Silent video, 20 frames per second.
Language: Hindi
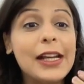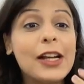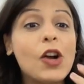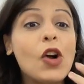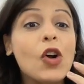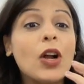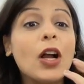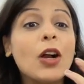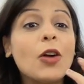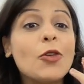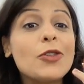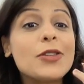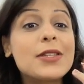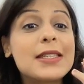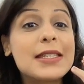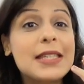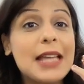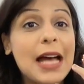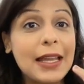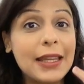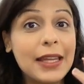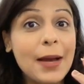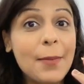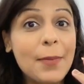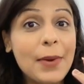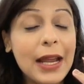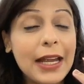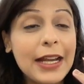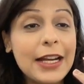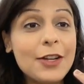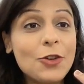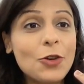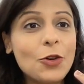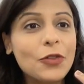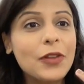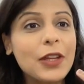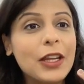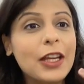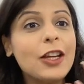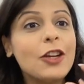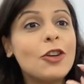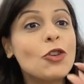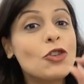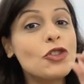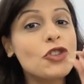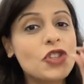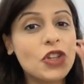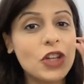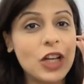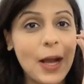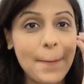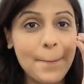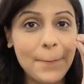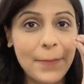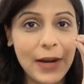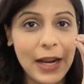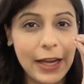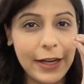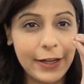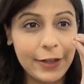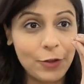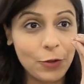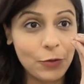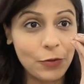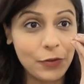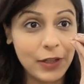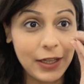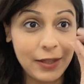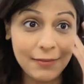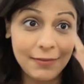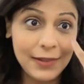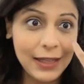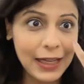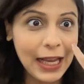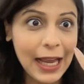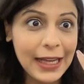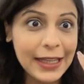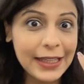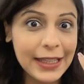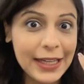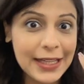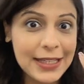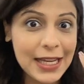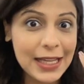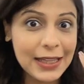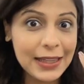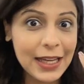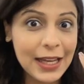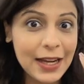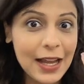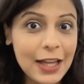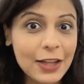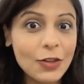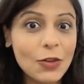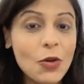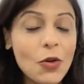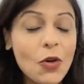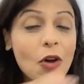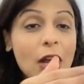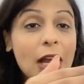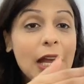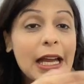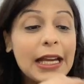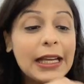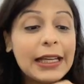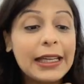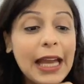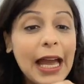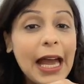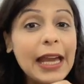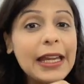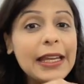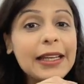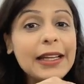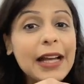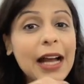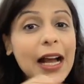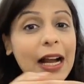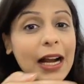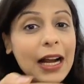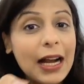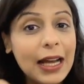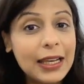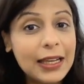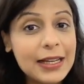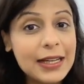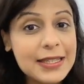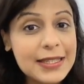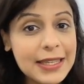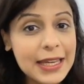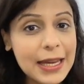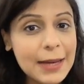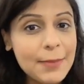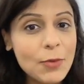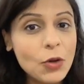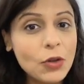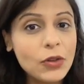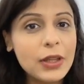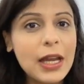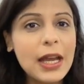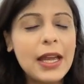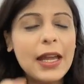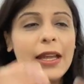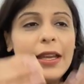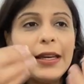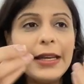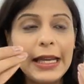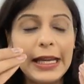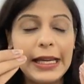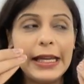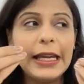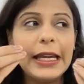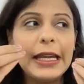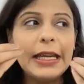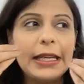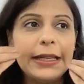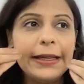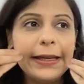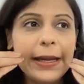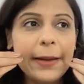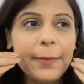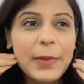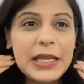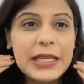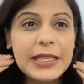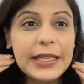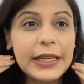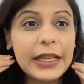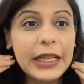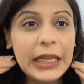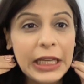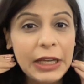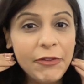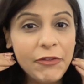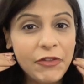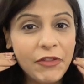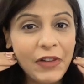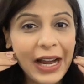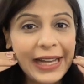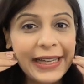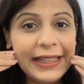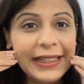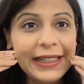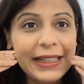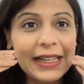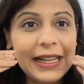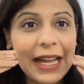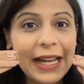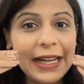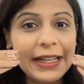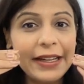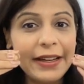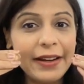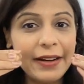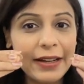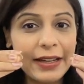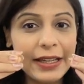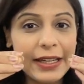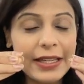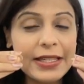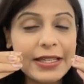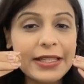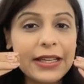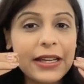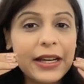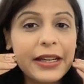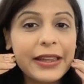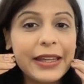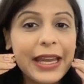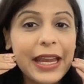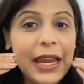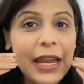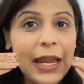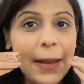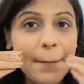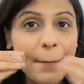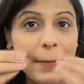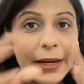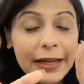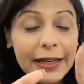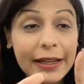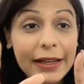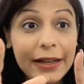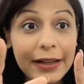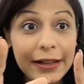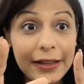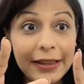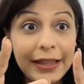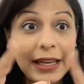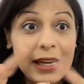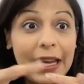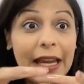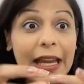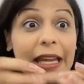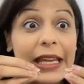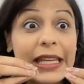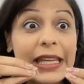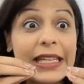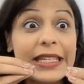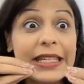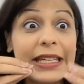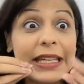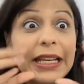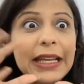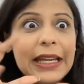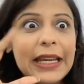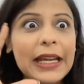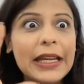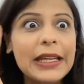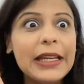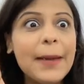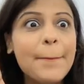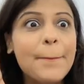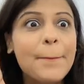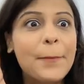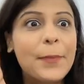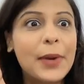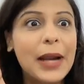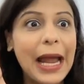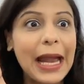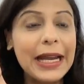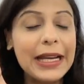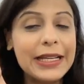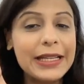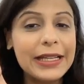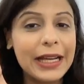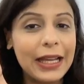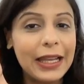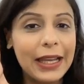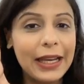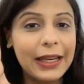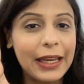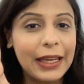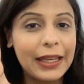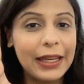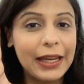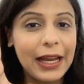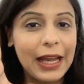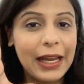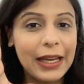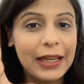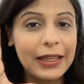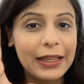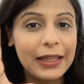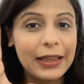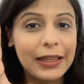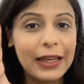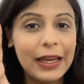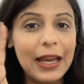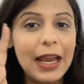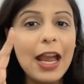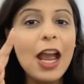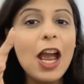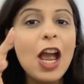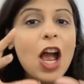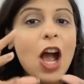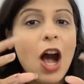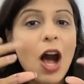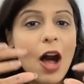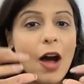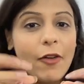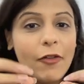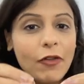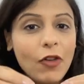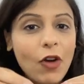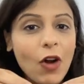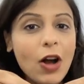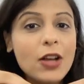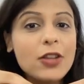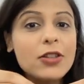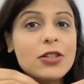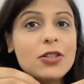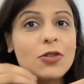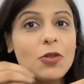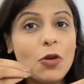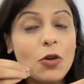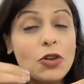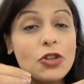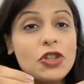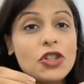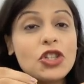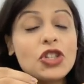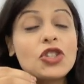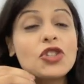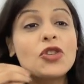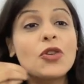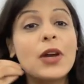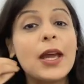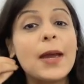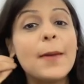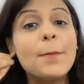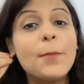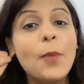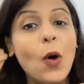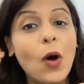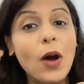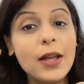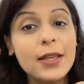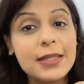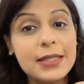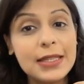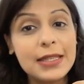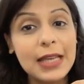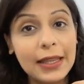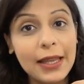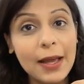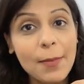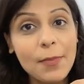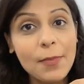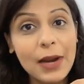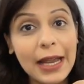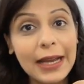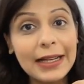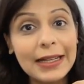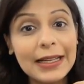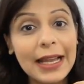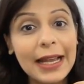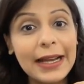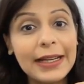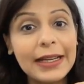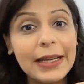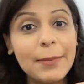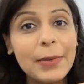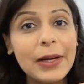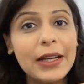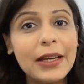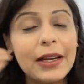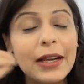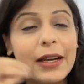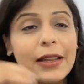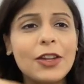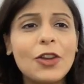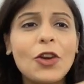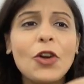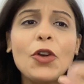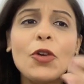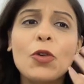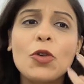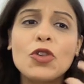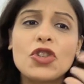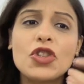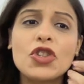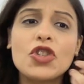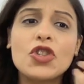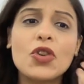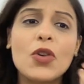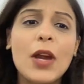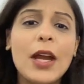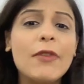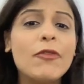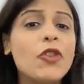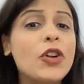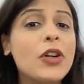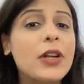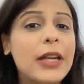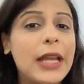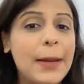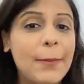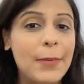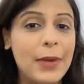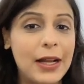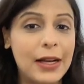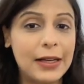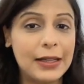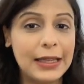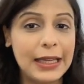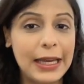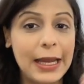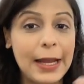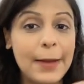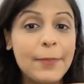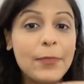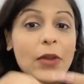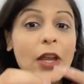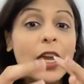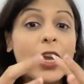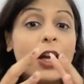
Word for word: देखा होगा कुछ ज्यादा ब्राइट होते हैं कुछ कम ब्राइट होते हैं दिखाई दे जाते हैं रात को क्या इनका कलर सेम होता है नहीं ये बेसिकली वाइट लाइट रिलीज करते हैं एमिट करते हैं इसीलिए ये ब्राइट कलर के दिखाई देते हैं ऑफकोर्स कुछ जो है बहुत ज़्यादा ब्राइट लाइट एमिट करते हैं और कुछ जो है वो डिम लगते हैं